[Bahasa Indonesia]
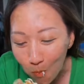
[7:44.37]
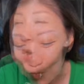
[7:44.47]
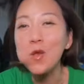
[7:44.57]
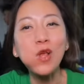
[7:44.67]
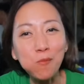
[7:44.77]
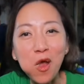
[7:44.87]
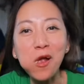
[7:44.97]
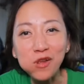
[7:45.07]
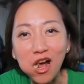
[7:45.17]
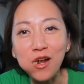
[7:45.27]
Ah, tapi
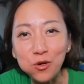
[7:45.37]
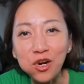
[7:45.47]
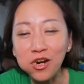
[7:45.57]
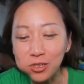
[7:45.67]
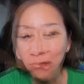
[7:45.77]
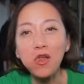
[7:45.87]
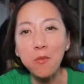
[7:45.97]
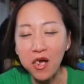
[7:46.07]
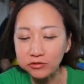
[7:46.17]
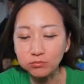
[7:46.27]
enak adonannya, enak
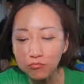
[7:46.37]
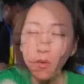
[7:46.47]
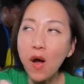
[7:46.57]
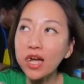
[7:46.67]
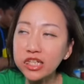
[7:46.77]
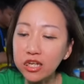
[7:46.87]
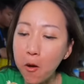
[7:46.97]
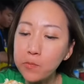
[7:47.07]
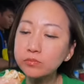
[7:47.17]
banget, wangi ya.